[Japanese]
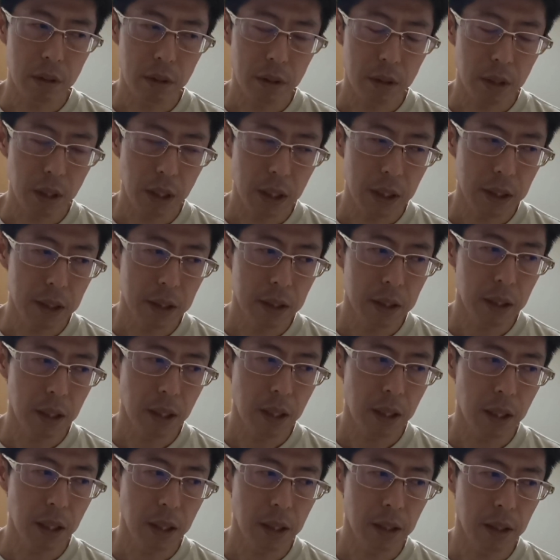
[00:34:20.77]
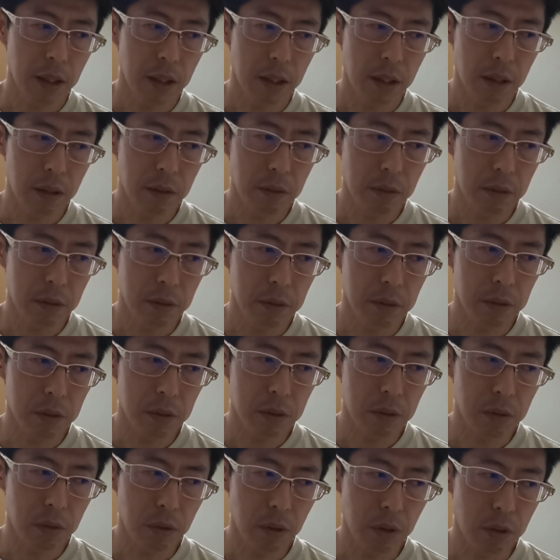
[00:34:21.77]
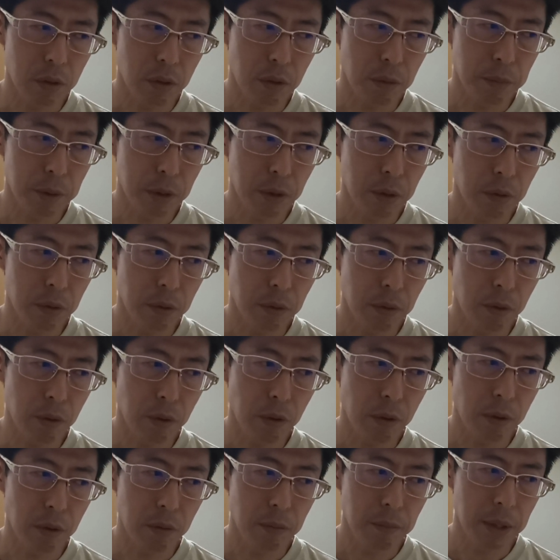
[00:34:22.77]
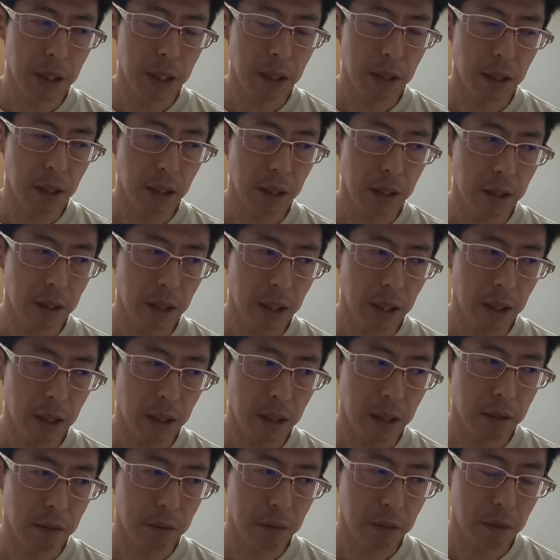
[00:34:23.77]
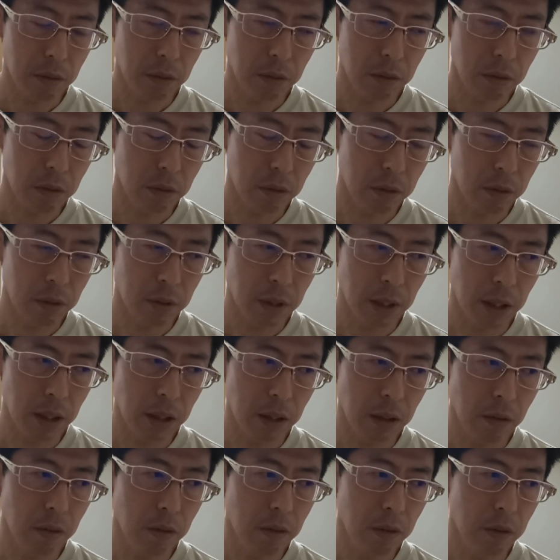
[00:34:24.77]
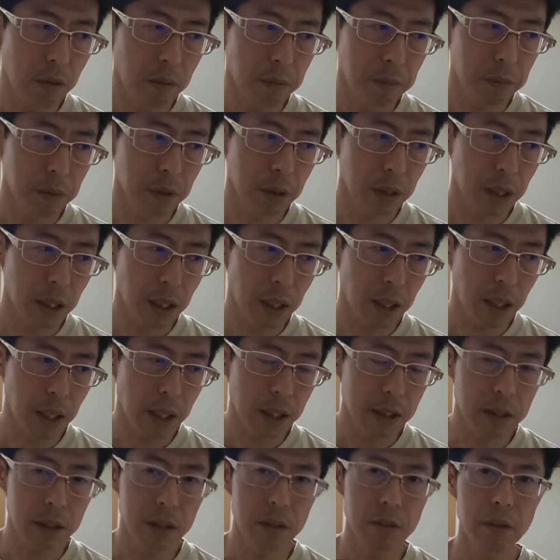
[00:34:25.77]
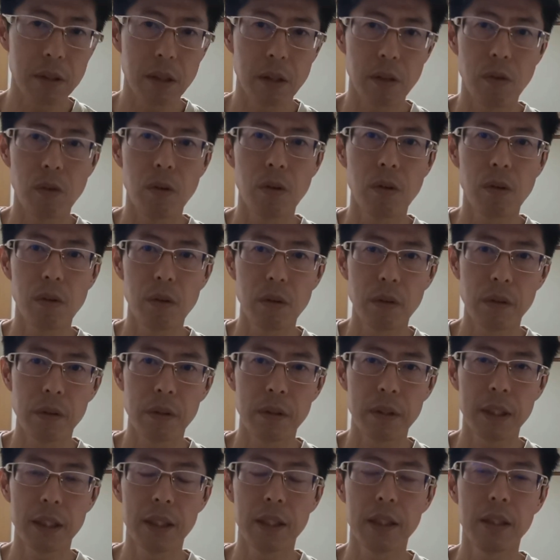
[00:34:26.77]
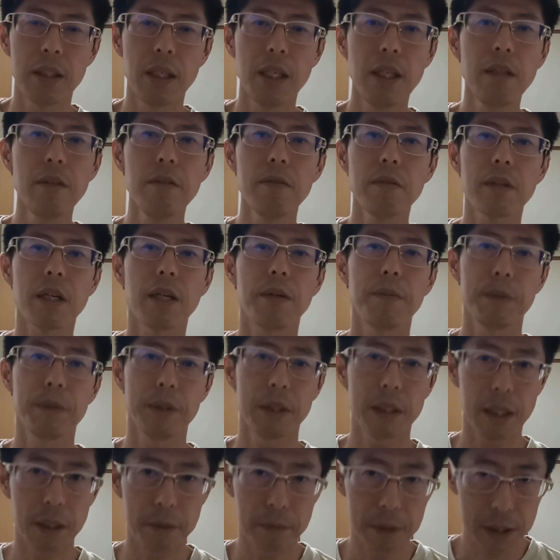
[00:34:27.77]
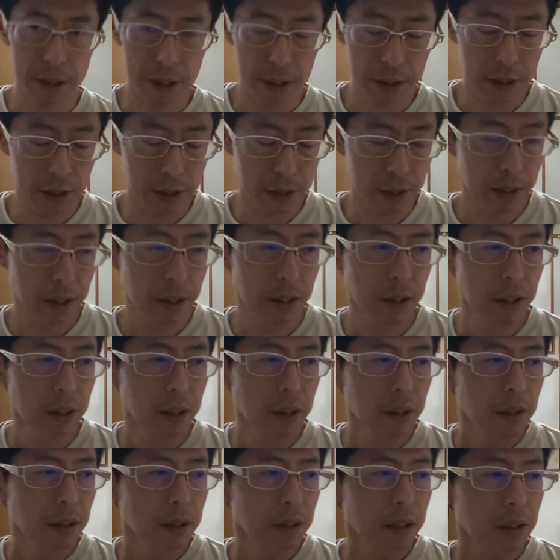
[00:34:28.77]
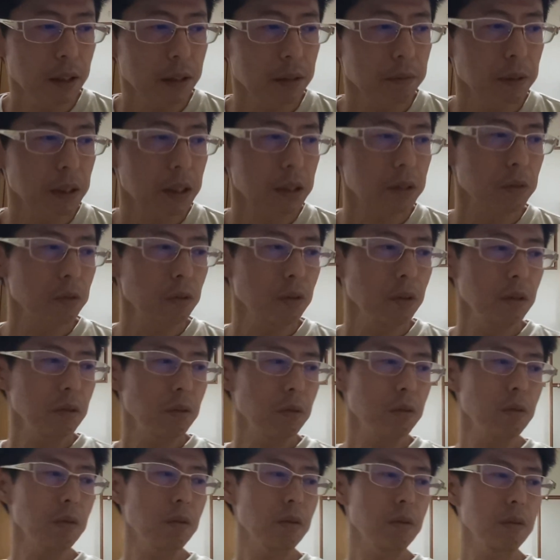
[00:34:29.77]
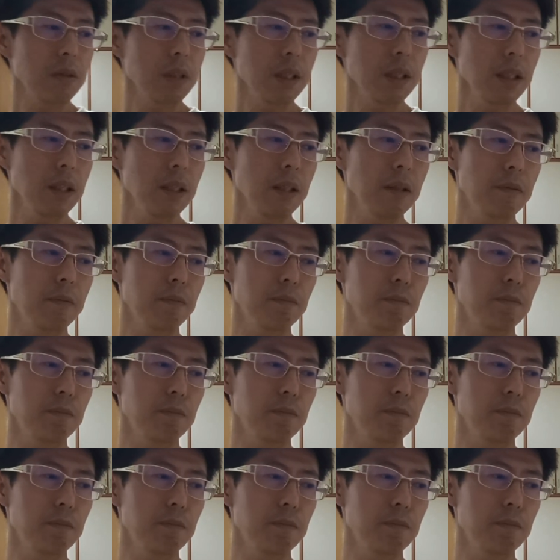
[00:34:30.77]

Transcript: 対戦相手のその人も、こう、まあ、相手からの内容をもう返すような方法を知っているのかもしれませんし、だからまあ、その辺のところで、